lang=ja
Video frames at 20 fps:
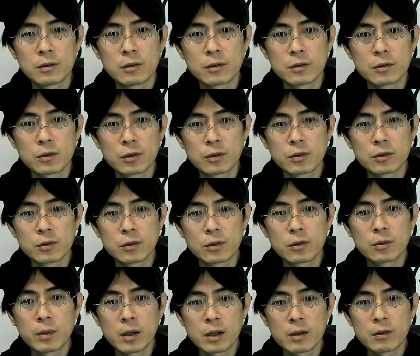そそ
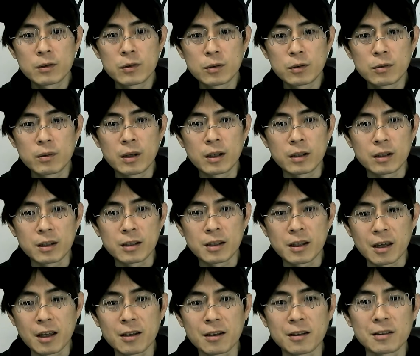の場合はその場合で危
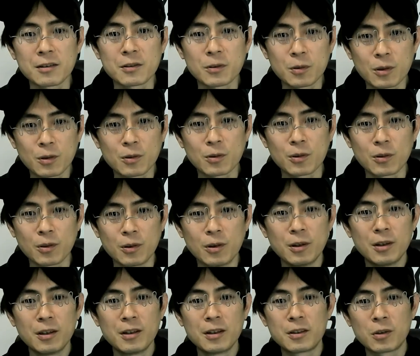険なんですよね。この
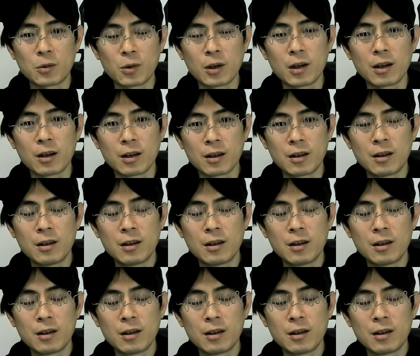ヒトラーが